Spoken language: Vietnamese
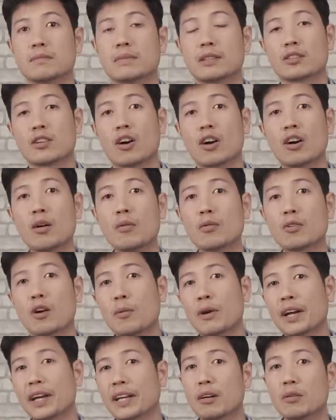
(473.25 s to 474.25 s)
Nó không
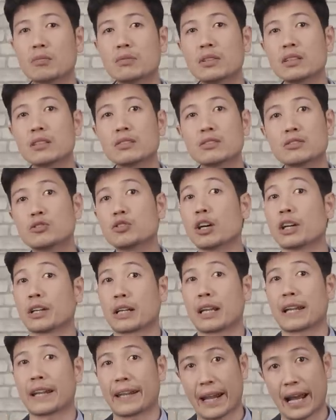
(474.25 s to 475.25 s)
có một cái công thức
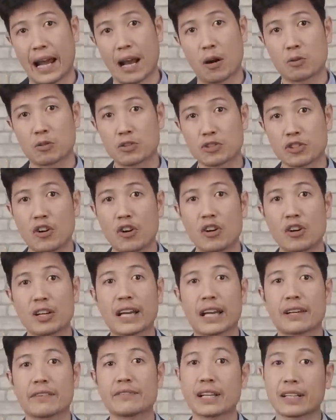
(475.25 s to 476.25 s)
chuẩn nào cho
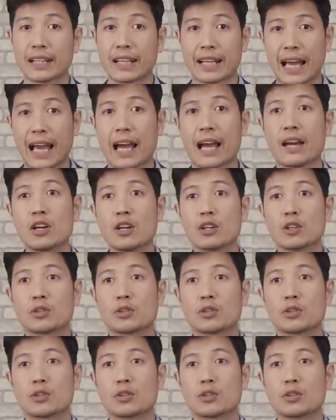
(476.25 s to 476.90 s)
cái việc này cả.